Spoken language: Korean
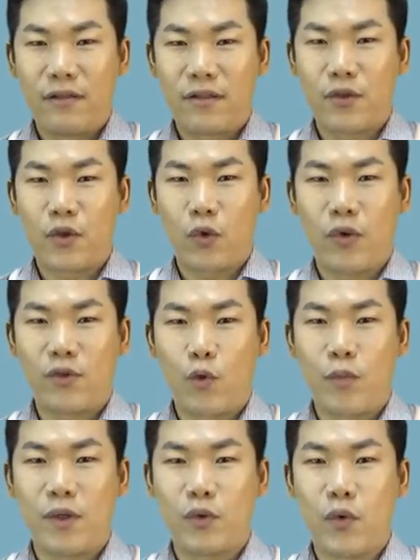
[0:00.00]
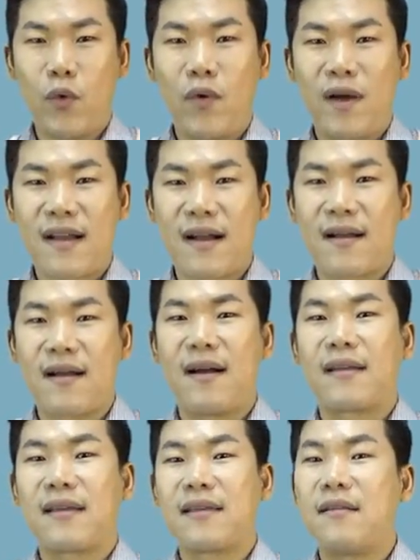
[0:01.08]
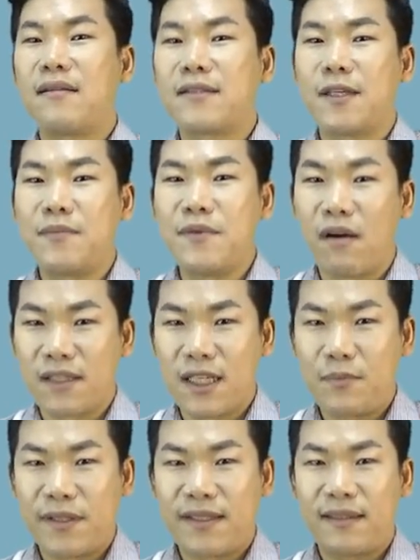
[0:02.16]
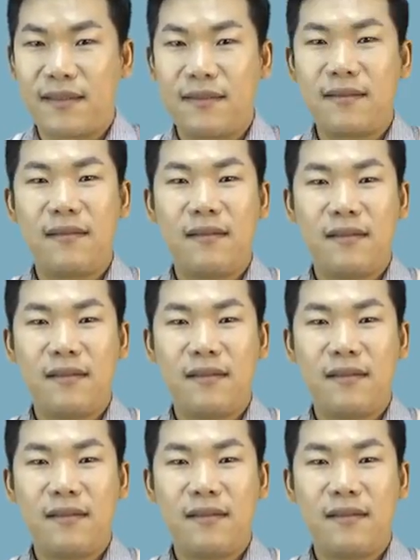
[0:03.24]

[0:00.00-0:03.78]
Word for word: 서초구와 송파구도 각각 0.07%,